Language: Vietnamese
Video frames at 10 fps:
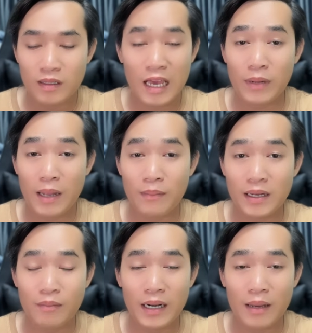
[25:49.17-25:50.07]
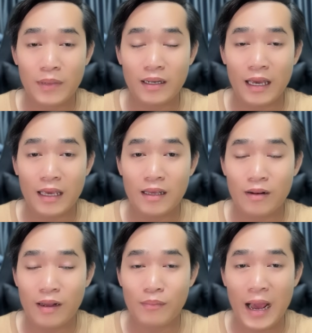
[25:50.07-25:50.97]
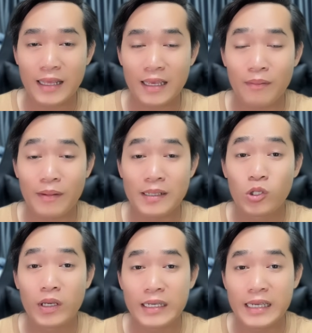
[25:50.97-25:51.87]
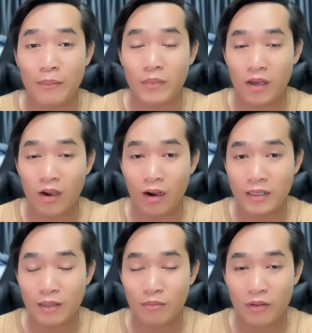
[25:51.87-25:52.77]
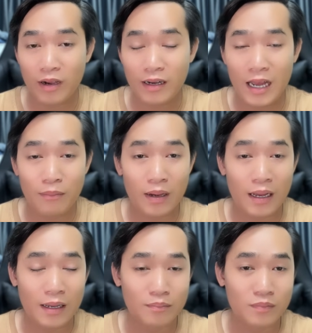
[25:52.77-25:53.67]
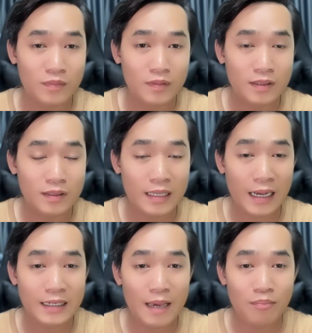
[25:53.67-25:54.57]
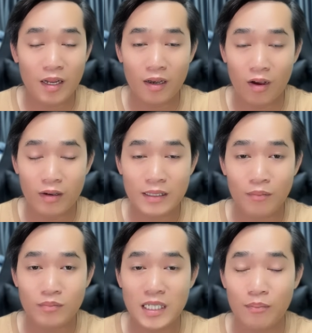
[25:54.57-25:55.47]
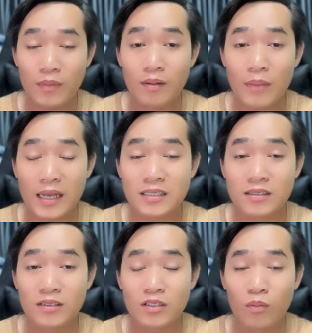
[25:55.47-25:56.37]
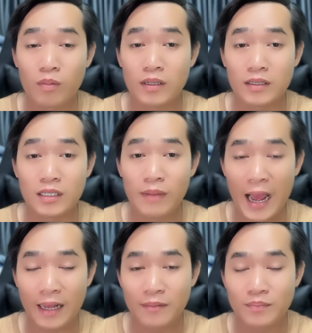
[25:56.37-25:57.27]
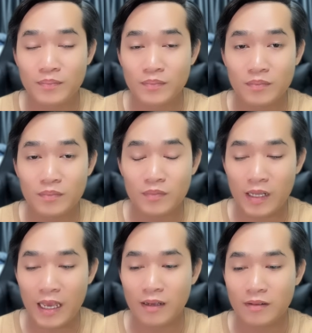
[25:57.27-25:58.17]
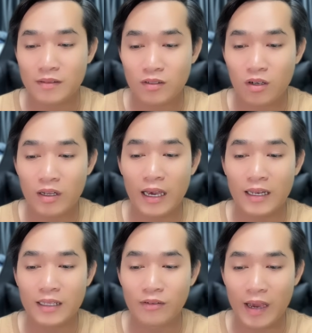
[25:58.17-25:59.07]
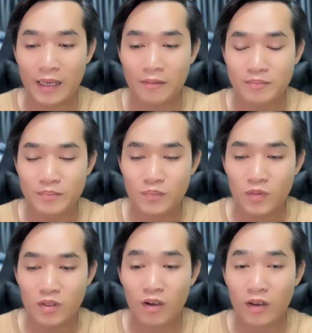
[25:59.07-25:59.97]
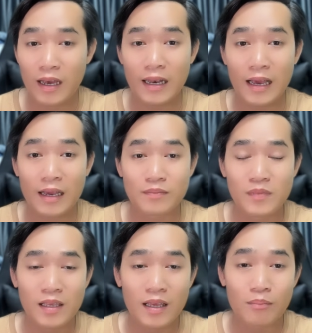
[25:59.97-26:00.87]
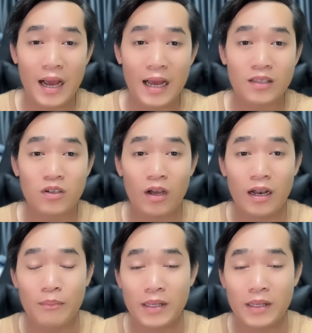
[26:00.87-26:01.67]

theo 15x thì 15x nghĩ là bả chắc là bả chuyên ghi âm thì có nhưng mà vấn đề mà cắt ghép này nọ chắc sẽ bư bả sẽ đưa cho một người thứ ba nha có thể là như vậy cho nên là bà chỉ gọi là